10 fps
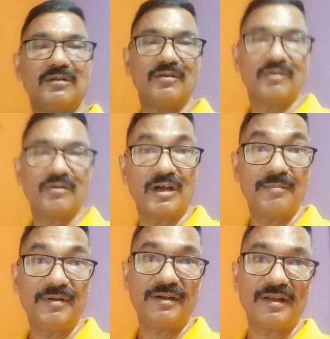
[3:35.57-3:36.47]
और अभी
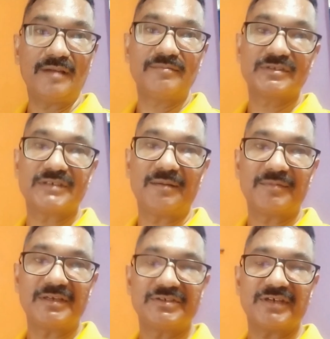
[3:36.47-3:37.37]
टाइम शाम के
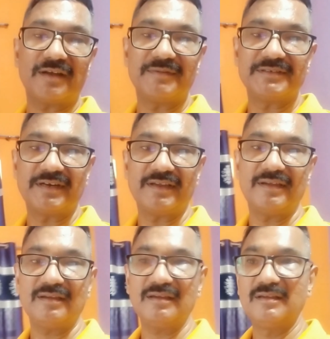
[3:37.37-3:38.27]
चार बज रहे हैं